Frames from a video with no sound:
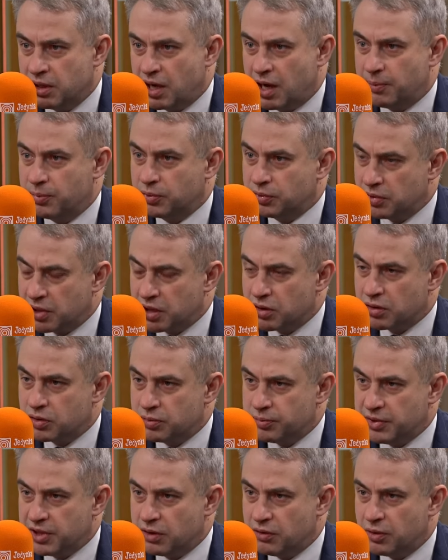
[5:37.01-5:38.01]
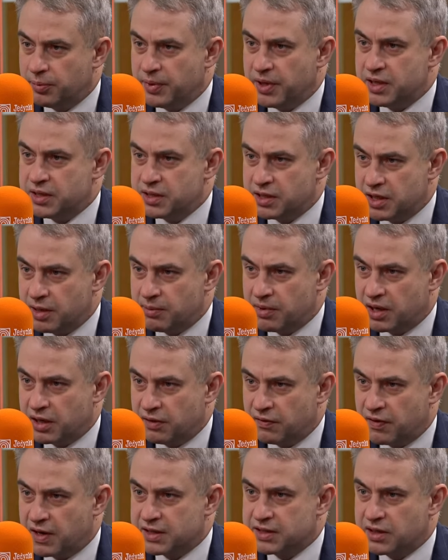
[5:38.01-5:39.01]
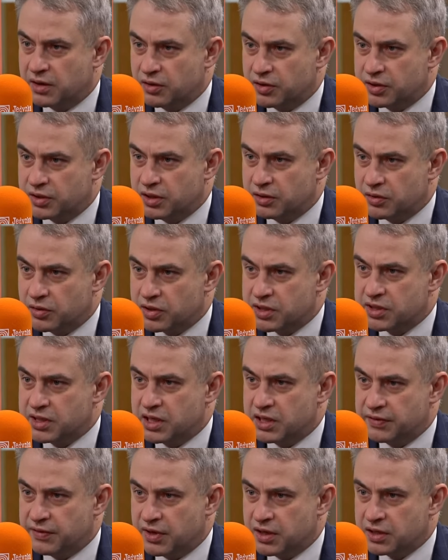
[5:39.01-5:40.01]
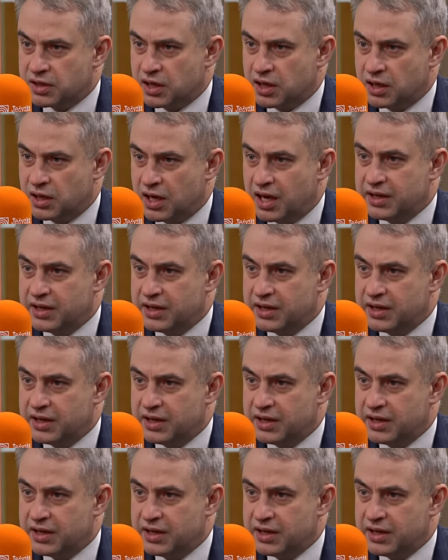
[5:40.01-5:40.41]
A półtora roku minęło, pieniędzy nie ma, inflacja rośnie, drużyna jest większa,